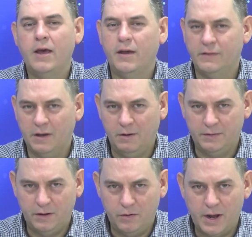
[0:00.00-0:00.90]

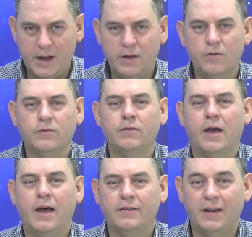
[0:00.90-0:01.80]
establecer horarios,
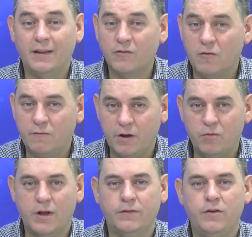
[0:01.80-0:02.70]
hacer las
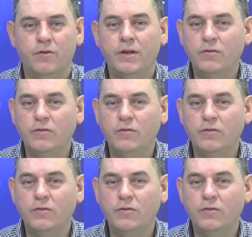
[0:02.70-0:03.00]
configuraciones